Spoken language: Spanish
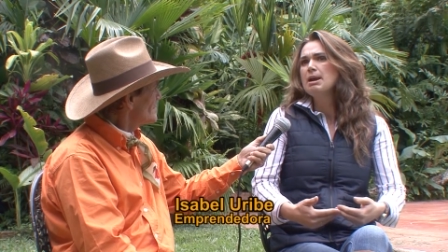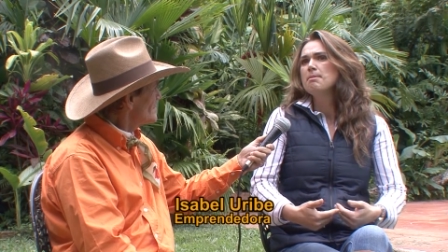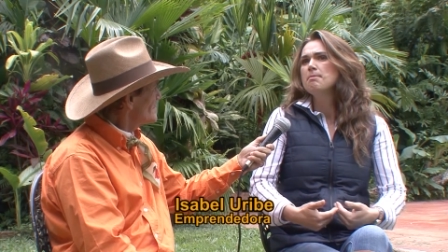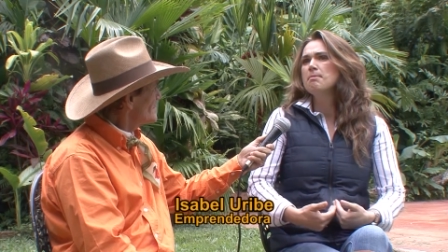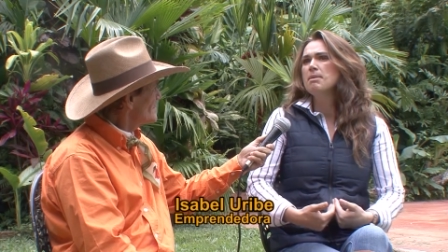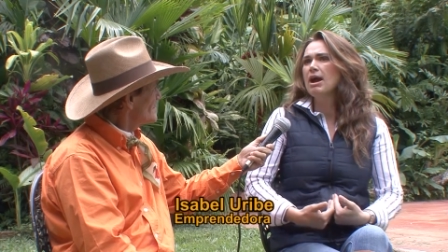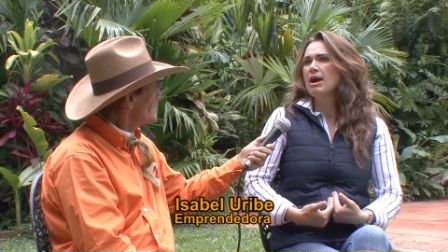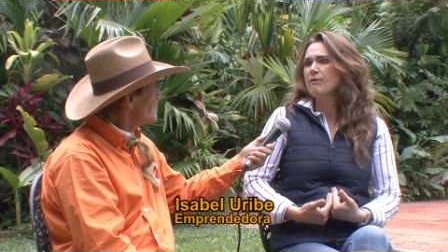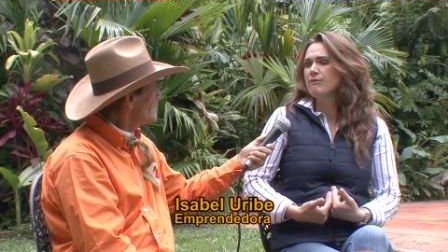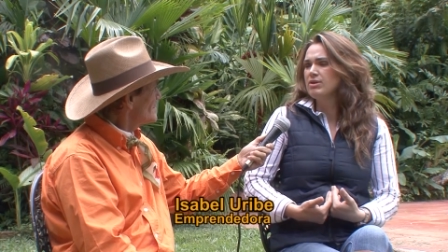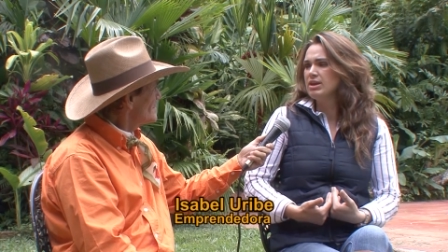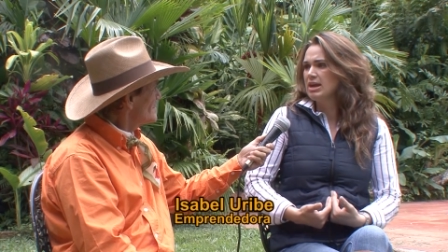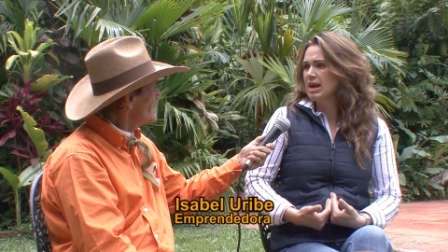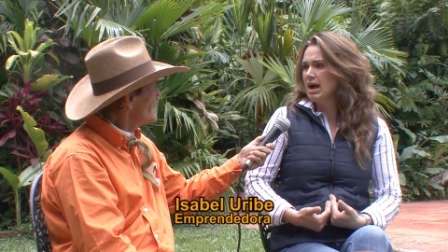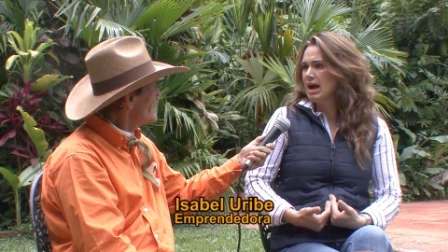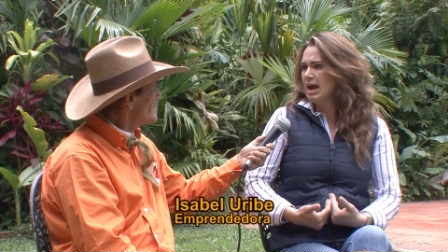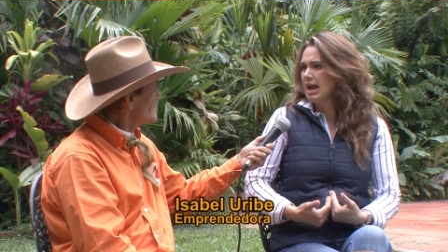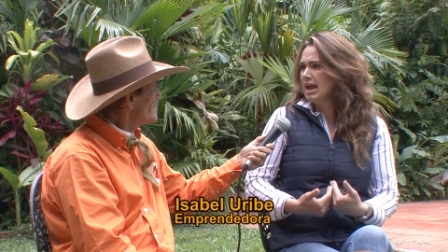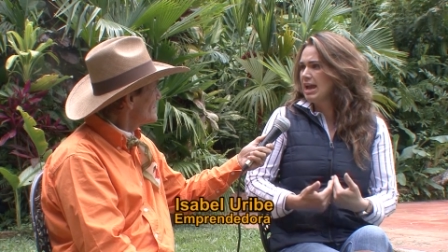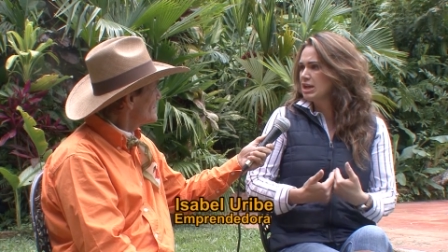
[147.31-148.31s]
me
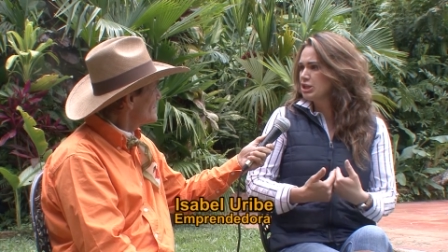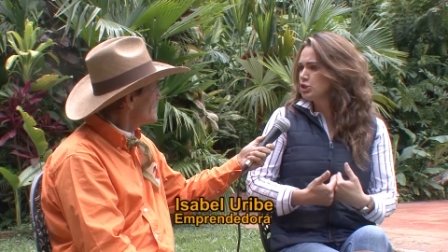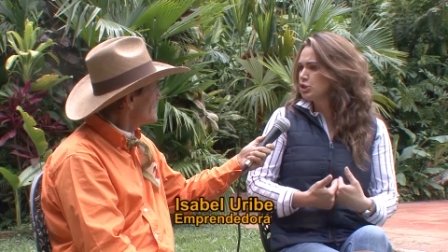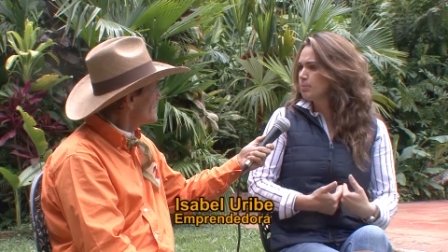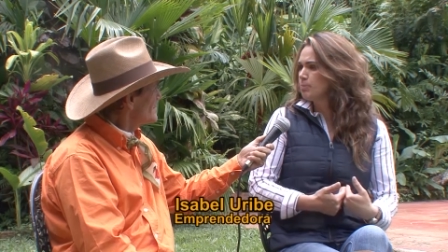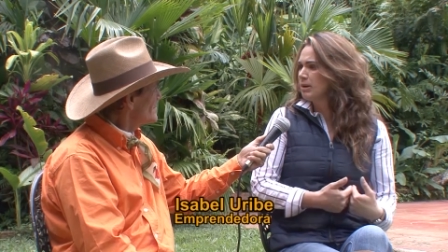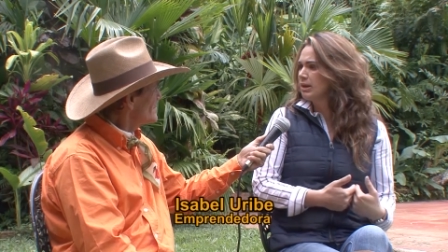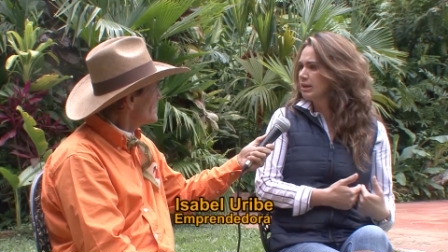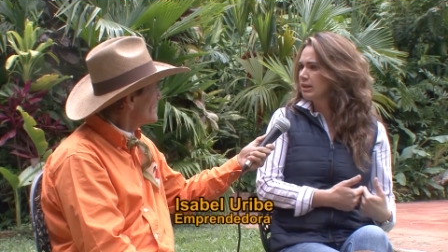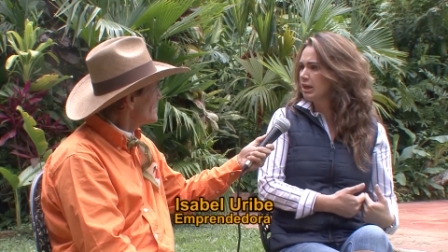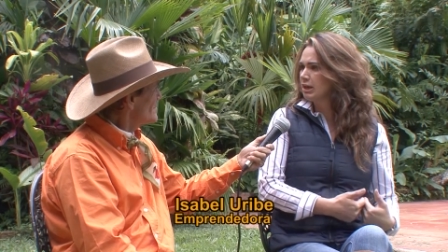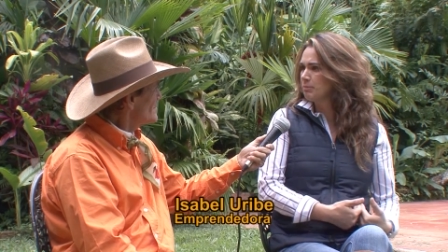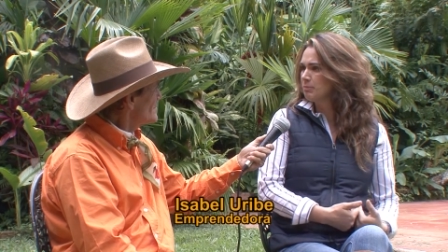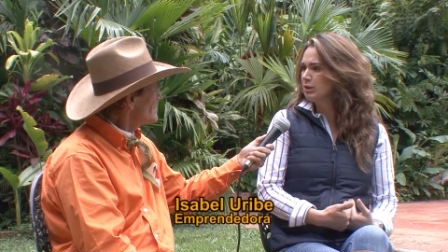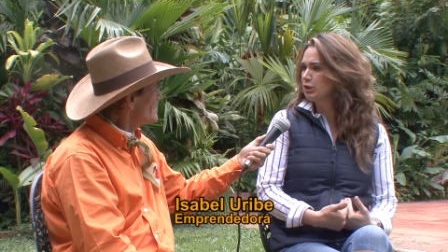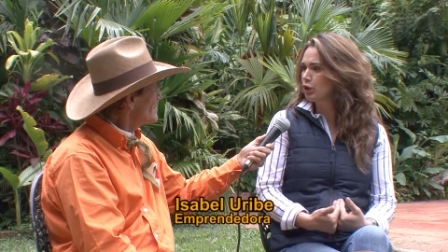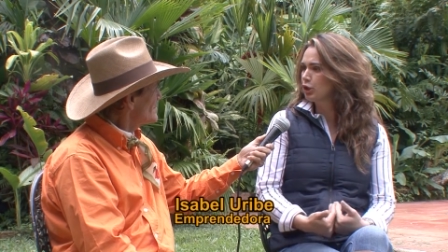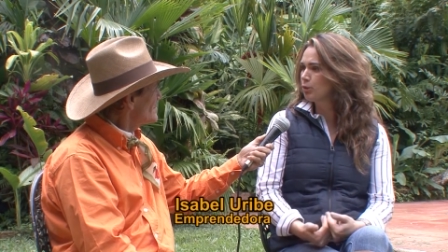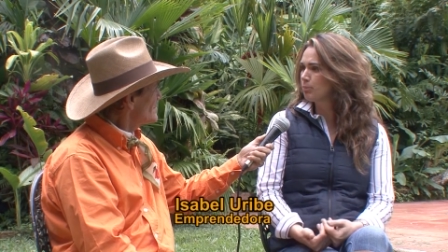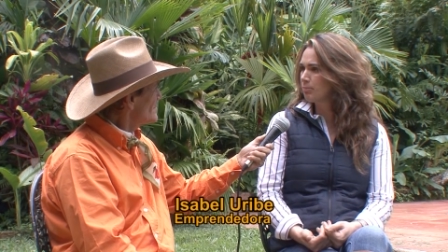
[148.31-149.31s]
había hecho perder
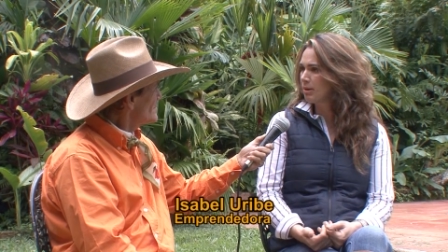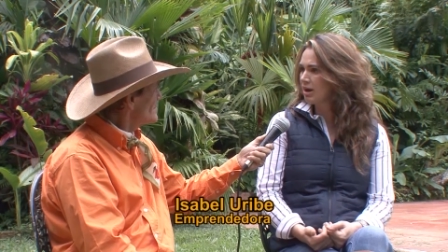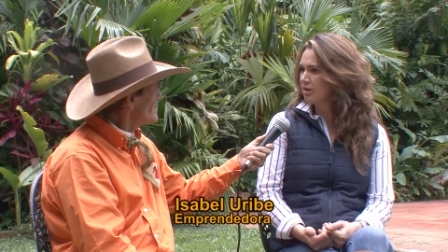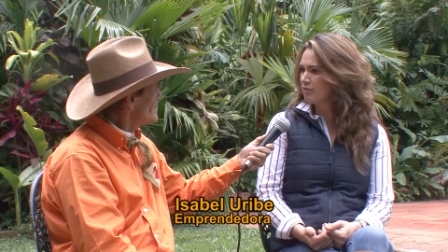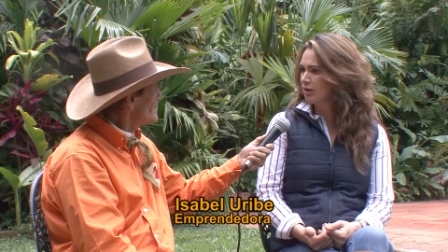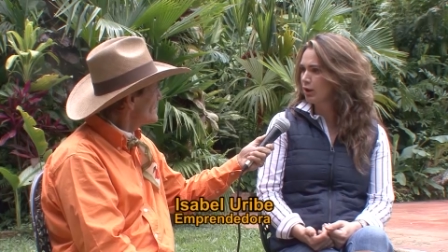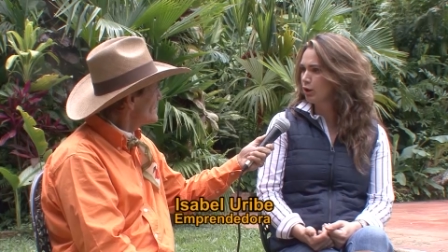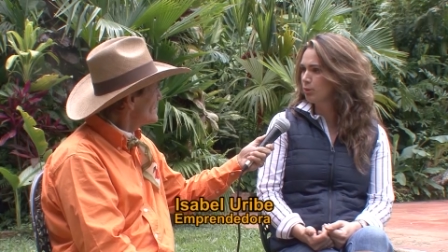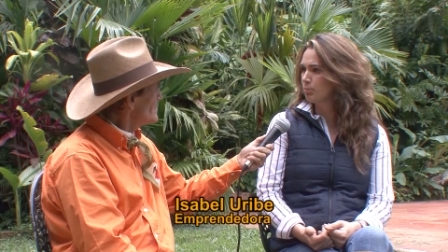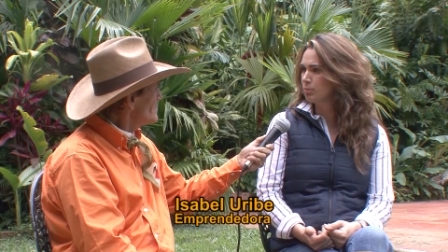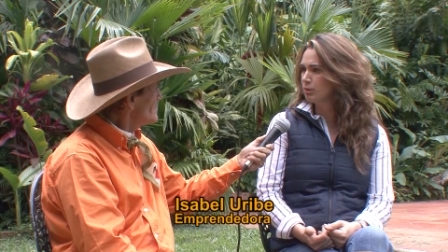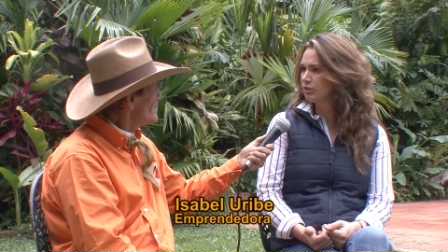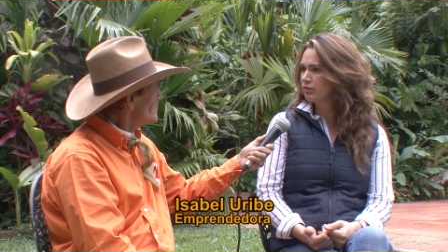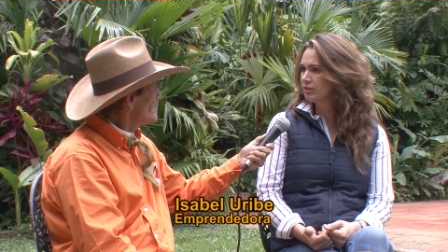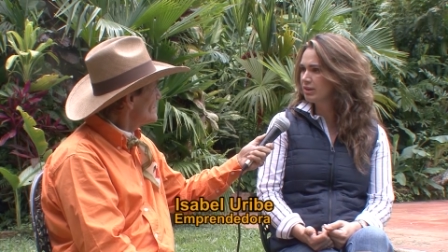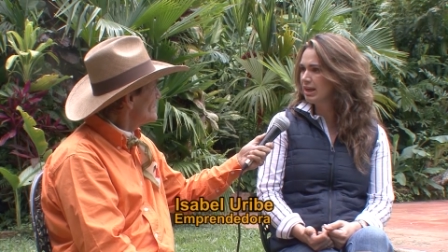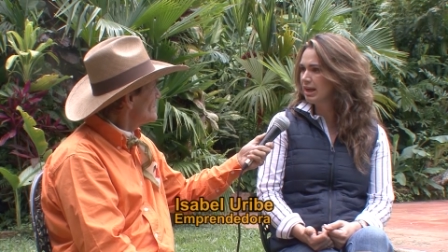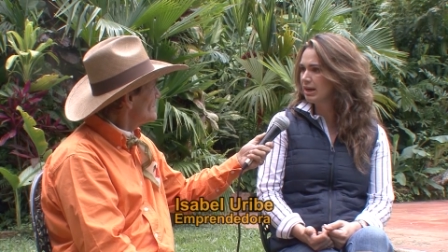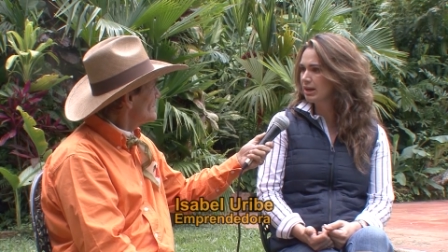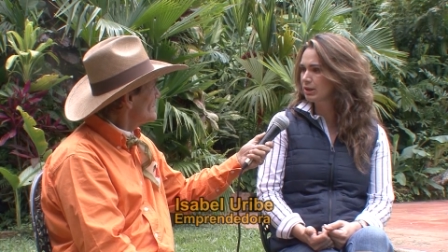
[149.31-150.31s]
mi trompa de falopio
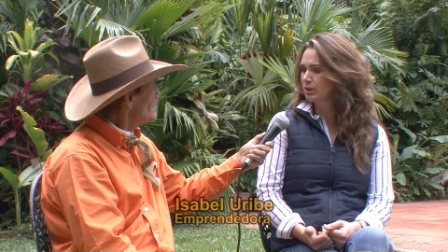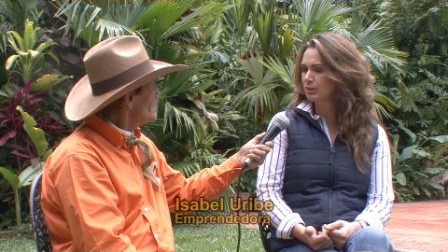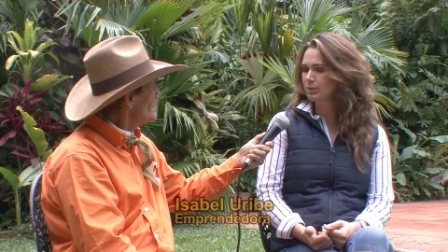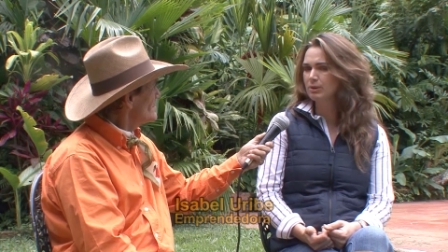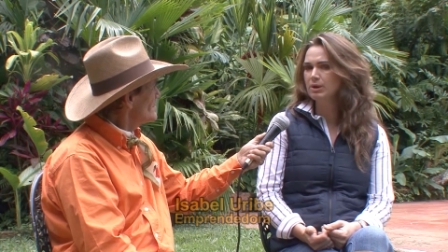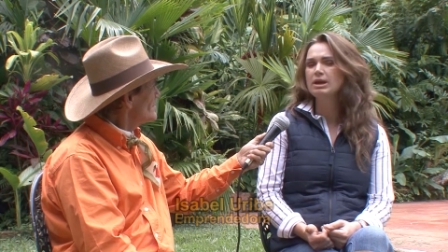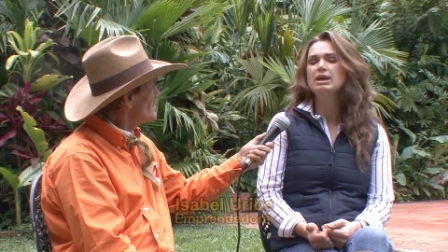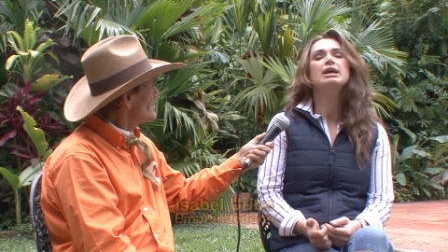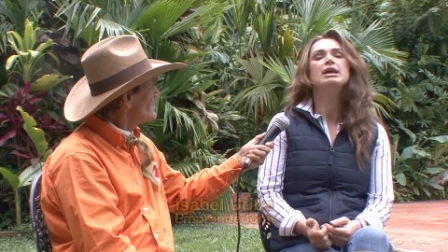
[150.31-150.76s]
izquierdo.